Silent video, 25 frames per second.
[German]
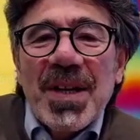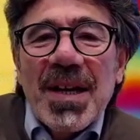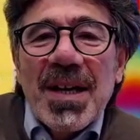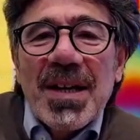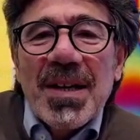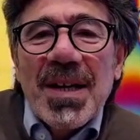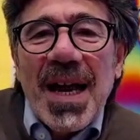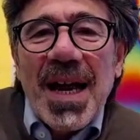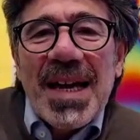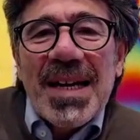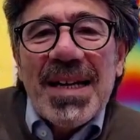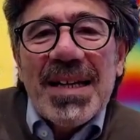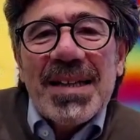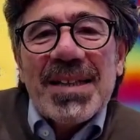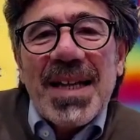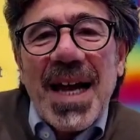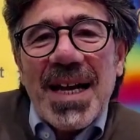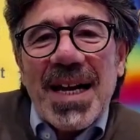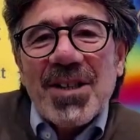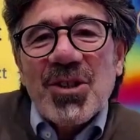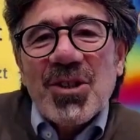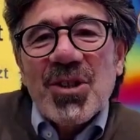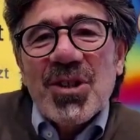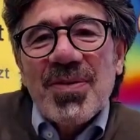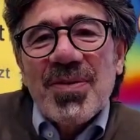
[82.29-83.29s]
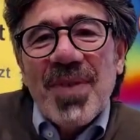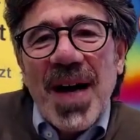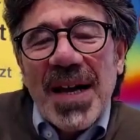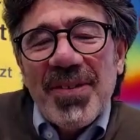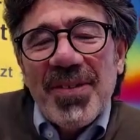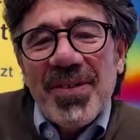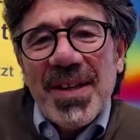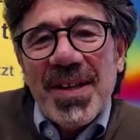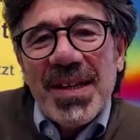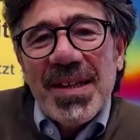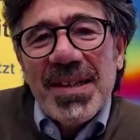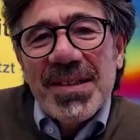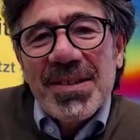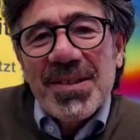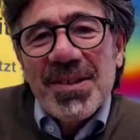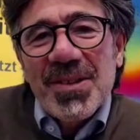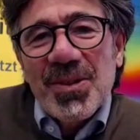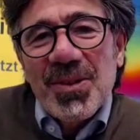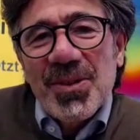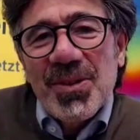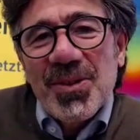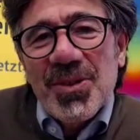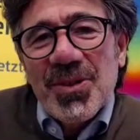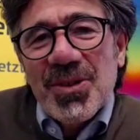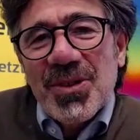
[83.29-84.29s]
äh, einen Tag zum anderen
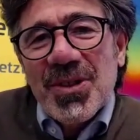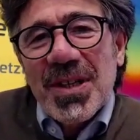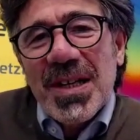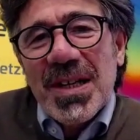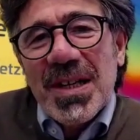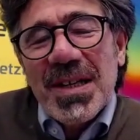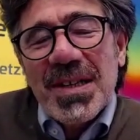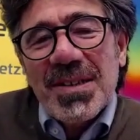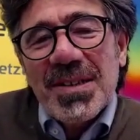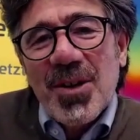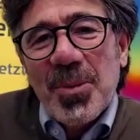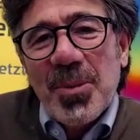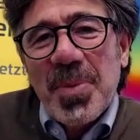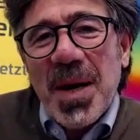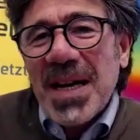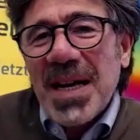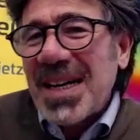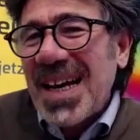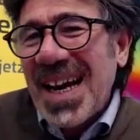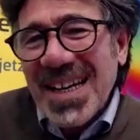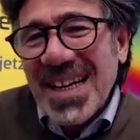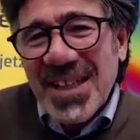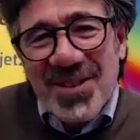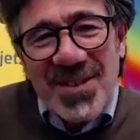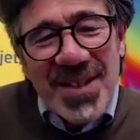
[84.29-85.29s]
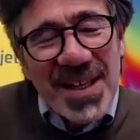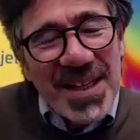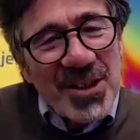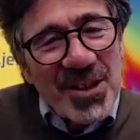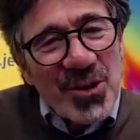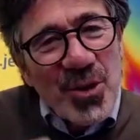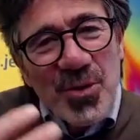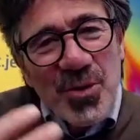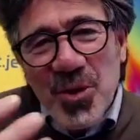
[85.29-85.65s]
und äh, habe auch gleich gesehen,